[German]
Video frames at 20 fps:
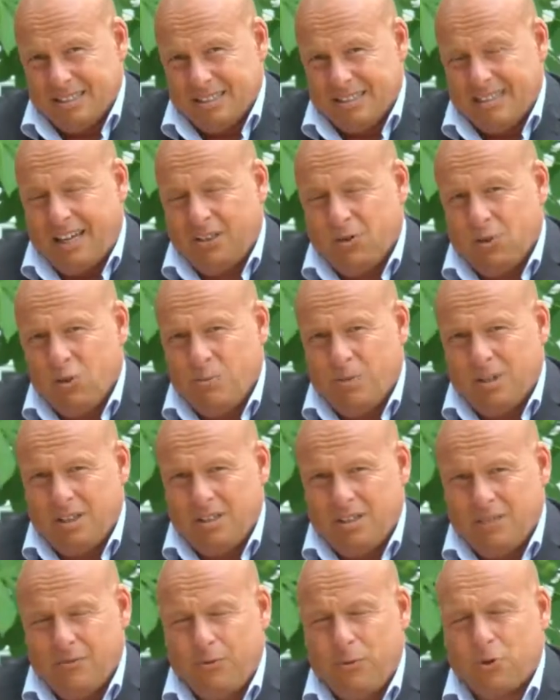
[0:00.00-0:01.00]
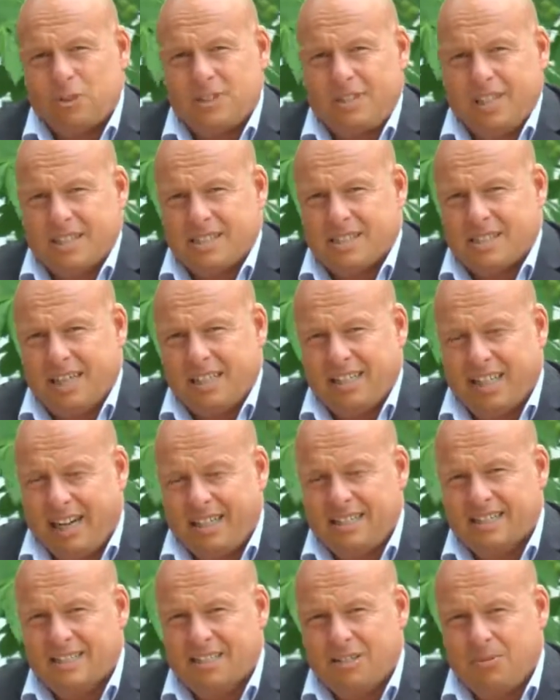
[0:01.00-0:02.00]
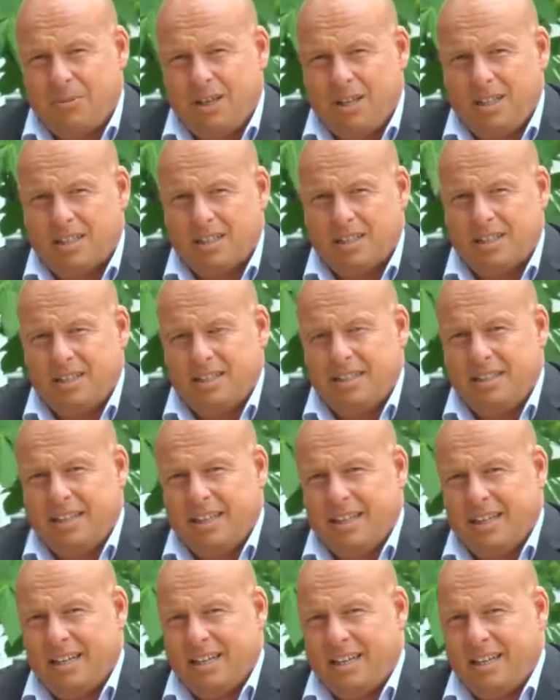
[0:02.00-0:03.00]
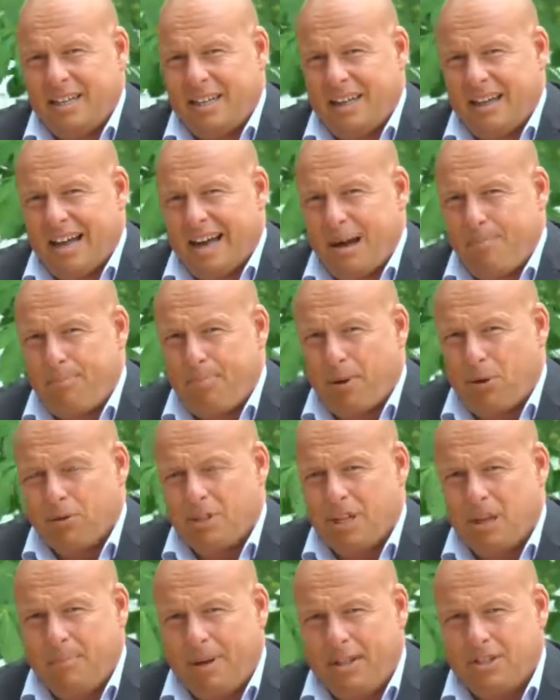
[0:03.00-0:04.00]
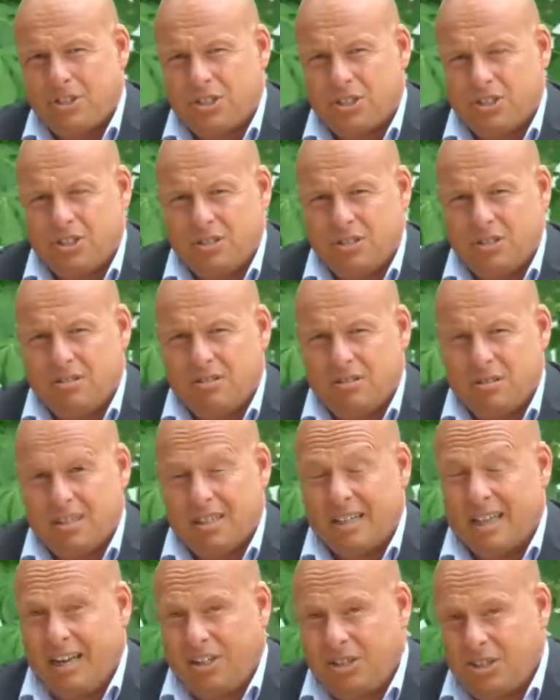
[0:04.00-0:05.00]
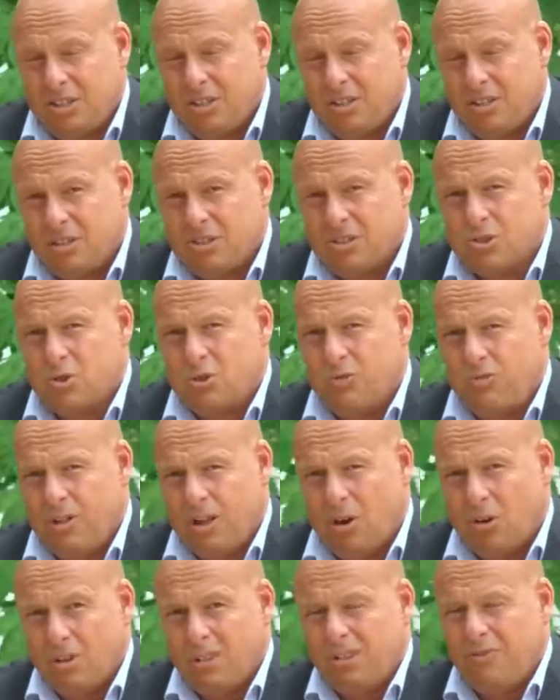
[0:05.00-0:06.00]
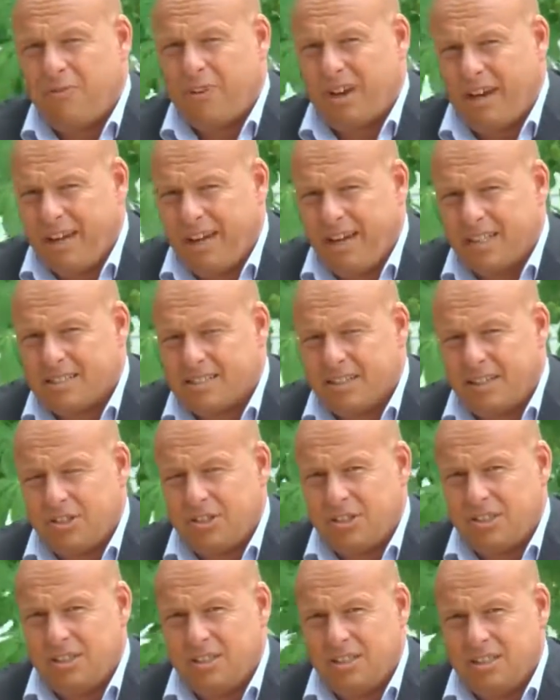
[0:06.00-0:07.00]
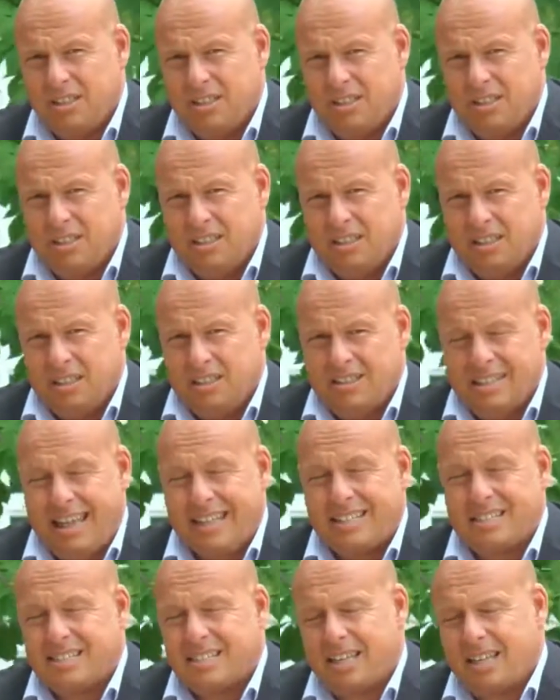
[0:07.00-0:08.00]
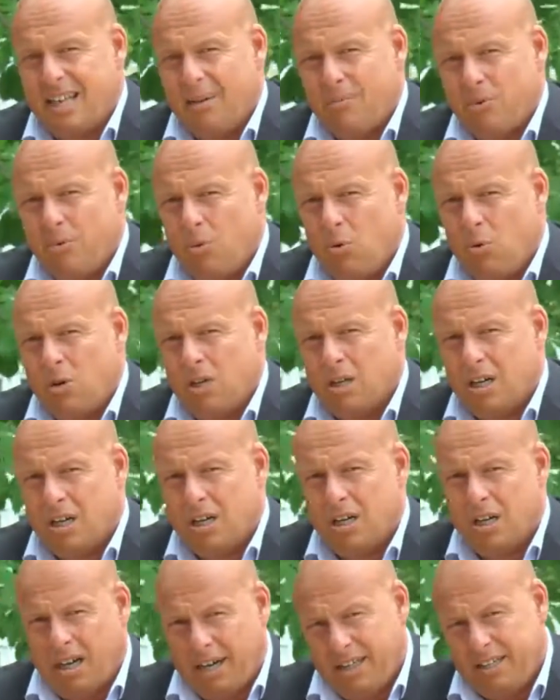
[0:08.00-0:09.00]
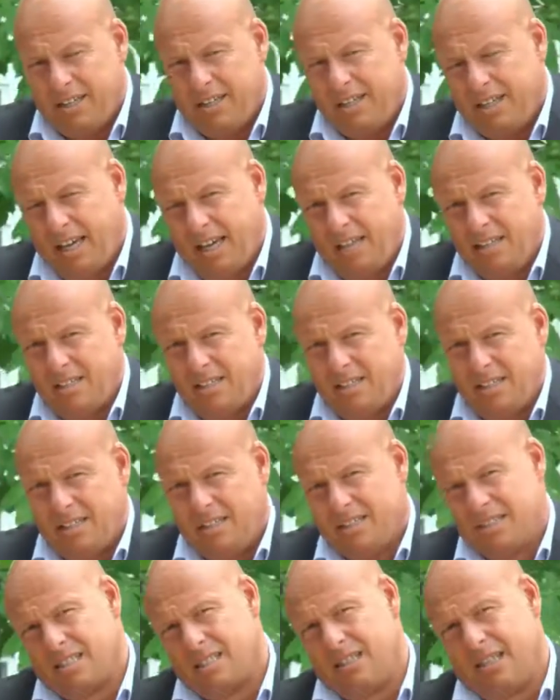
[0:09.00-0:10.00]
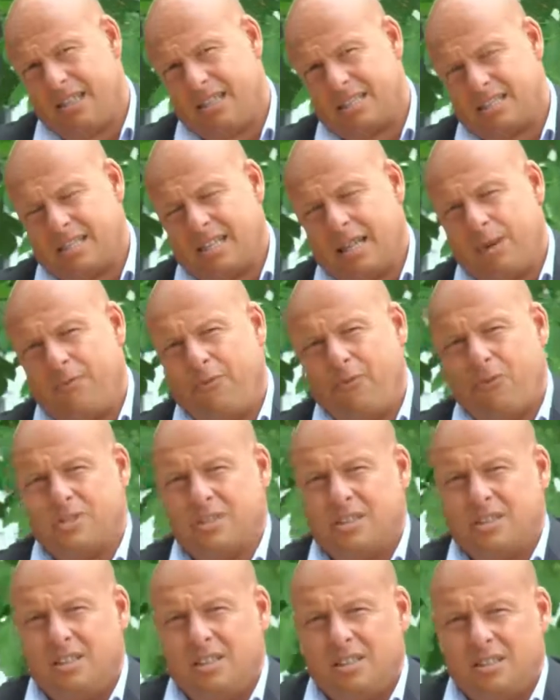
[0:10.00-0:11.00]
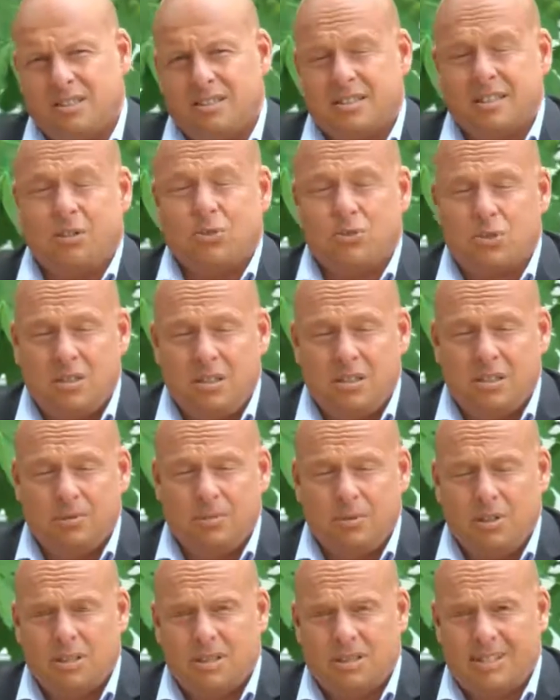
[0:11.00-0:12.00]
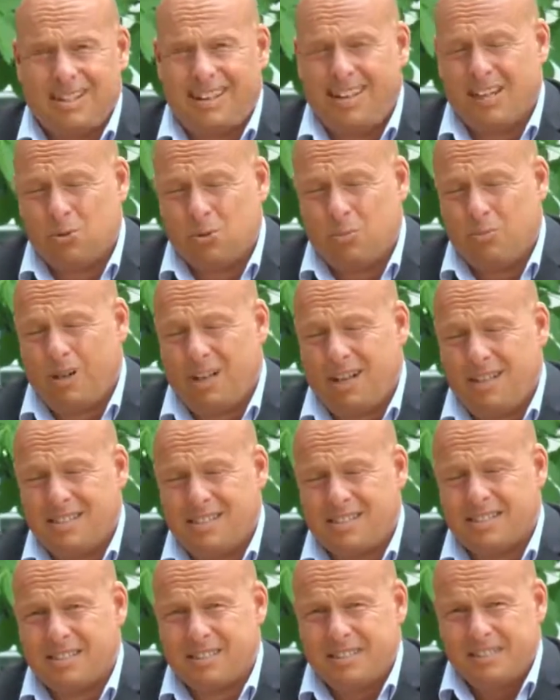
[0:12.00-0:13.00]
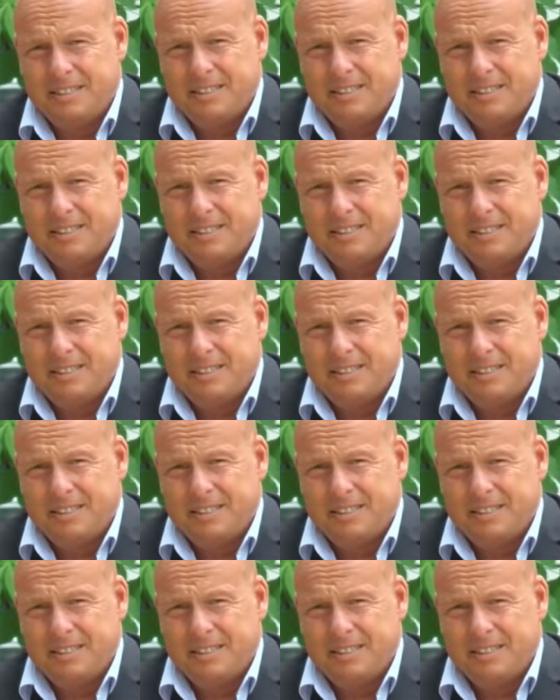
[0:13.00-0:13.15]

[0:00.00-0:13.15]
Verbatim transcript: Darüber wird derzeit eins gemacht, der Abbau der Menschenrechte sowie auch die Freiheitsrechte ist extrem im hohen Gange. Einer derjenigen, der das extrem forciert, ist der Justizminister Heiko Maas.